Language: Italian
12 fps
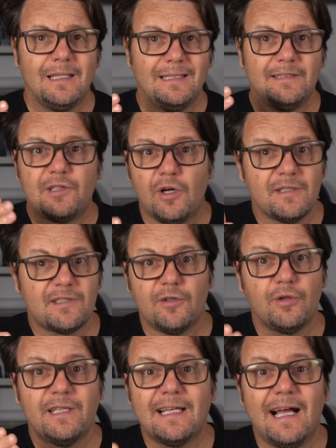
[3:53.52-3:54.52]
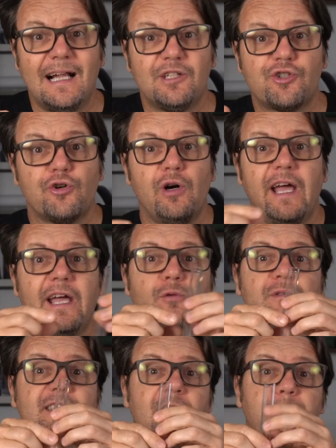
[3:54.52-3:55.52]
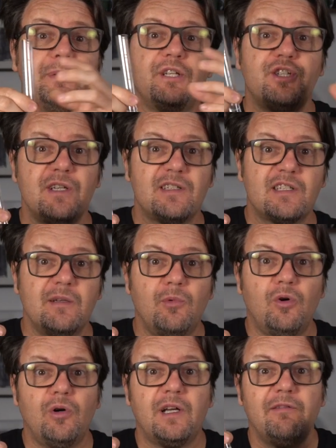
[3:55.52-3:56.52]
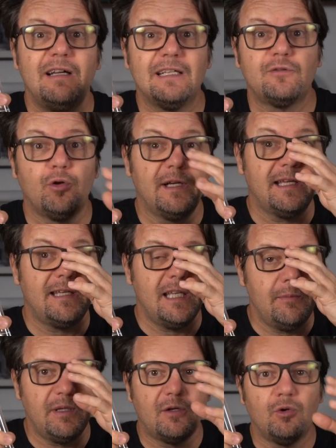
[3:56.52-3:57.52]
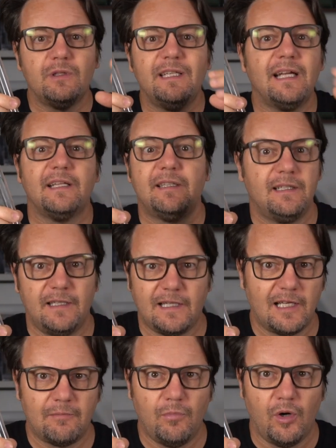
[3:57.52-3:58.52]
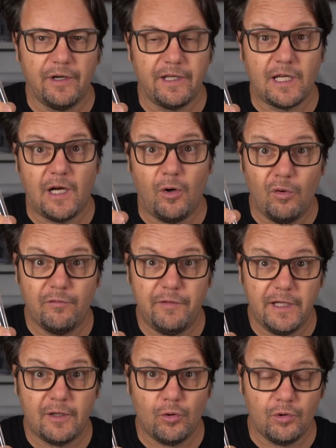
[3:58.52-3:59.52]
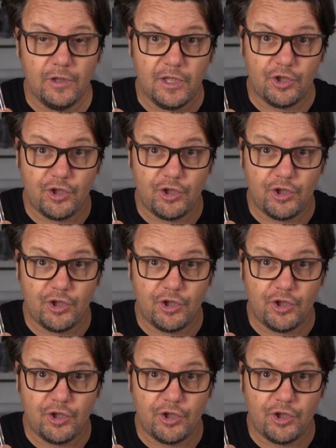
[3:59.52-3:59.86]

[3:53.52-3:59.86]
L'idrossido di calcio è un semplicissimo rivelatore chimico di anidride carbonica, ovvero di